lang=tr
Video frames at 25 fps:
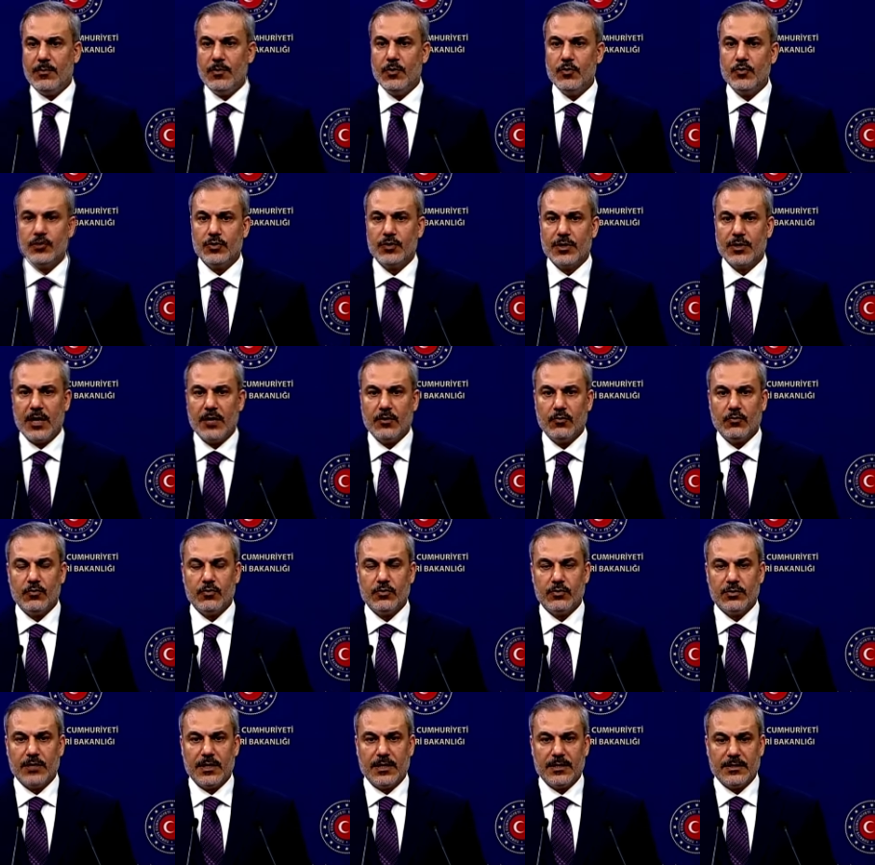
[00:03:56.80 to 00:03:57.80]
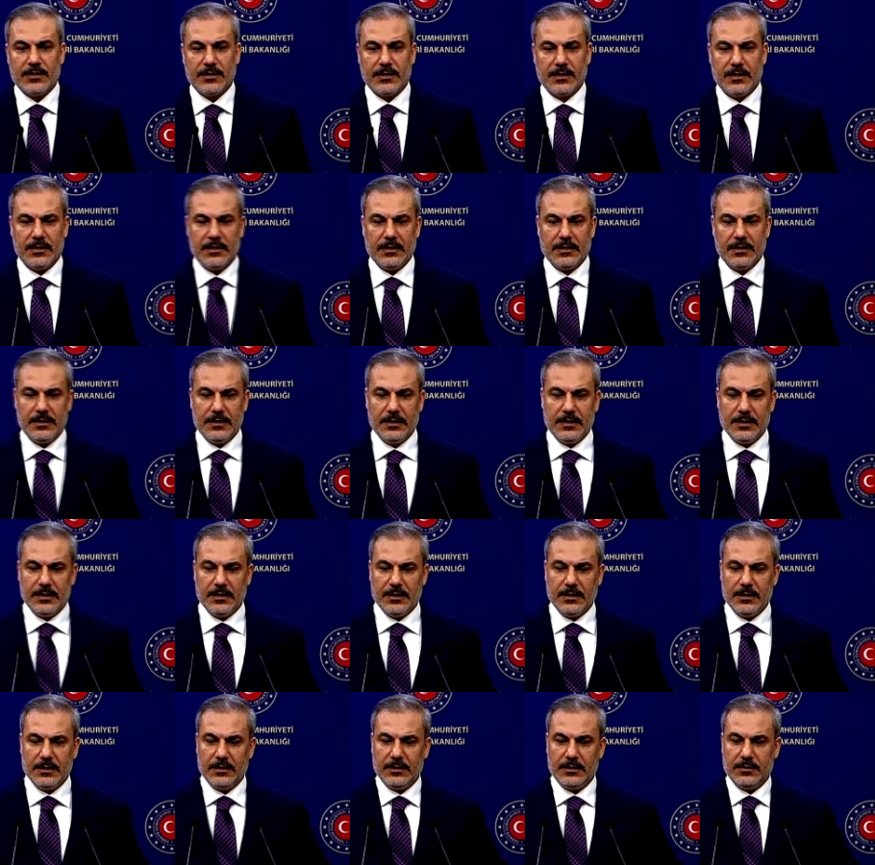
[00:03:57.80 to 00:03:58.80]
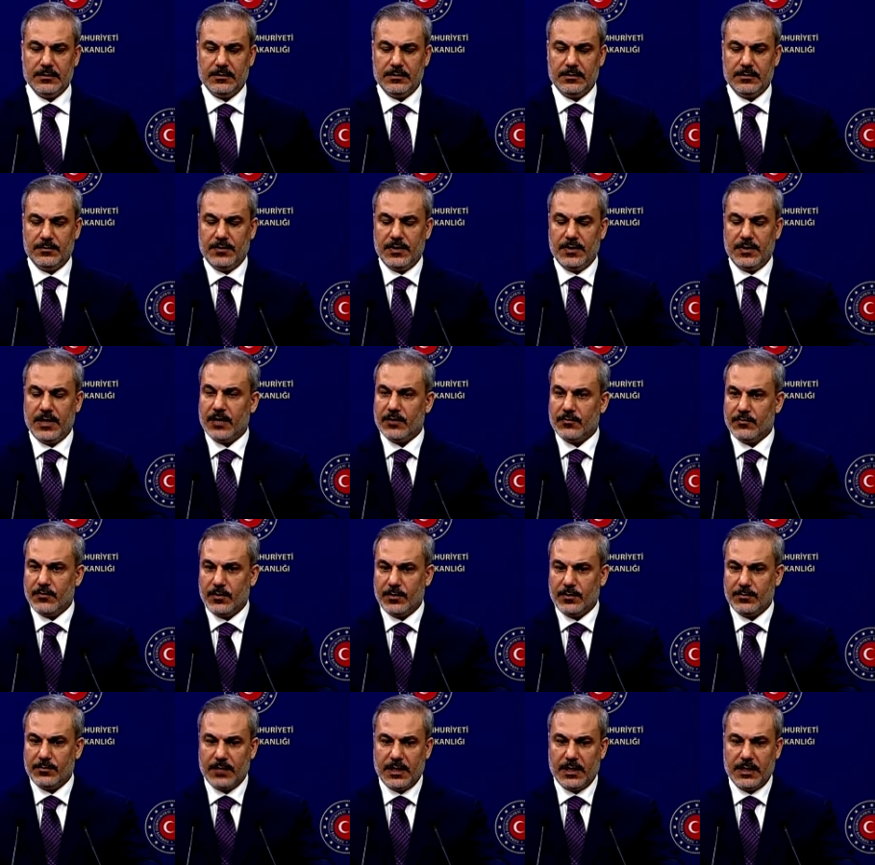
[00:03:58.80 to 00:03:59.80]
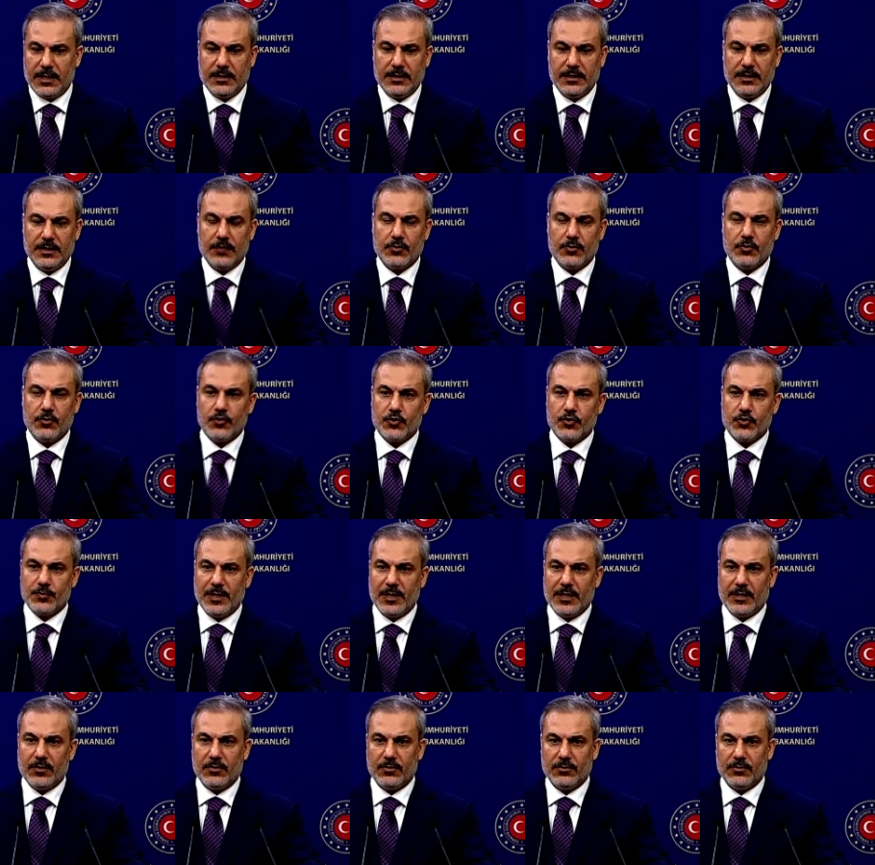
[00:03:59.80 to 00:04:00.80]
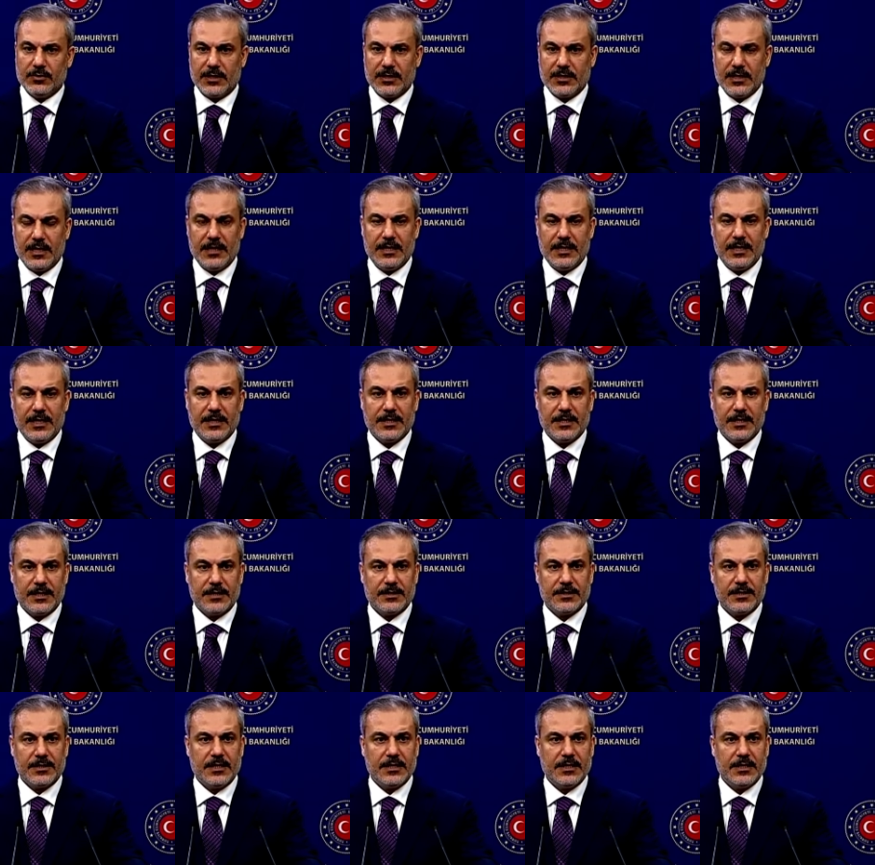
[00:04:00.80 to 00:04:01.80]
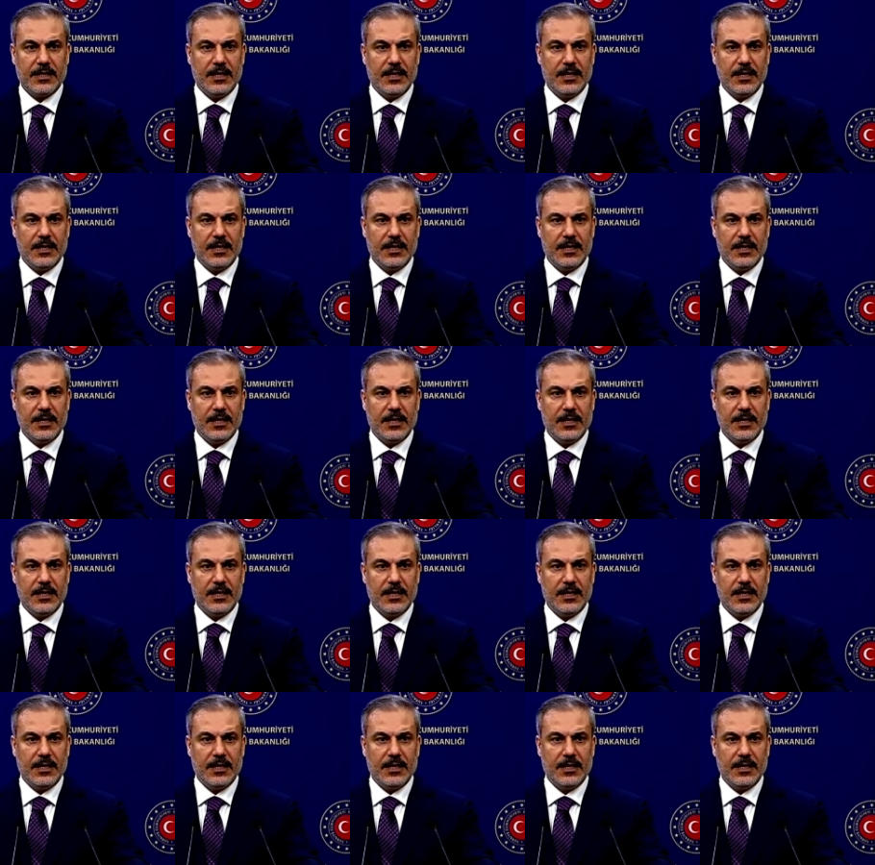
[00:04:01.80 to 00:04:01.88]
üç tane uluslararası e, platformda e, görüşmeler olacak değerli arkadaşlar.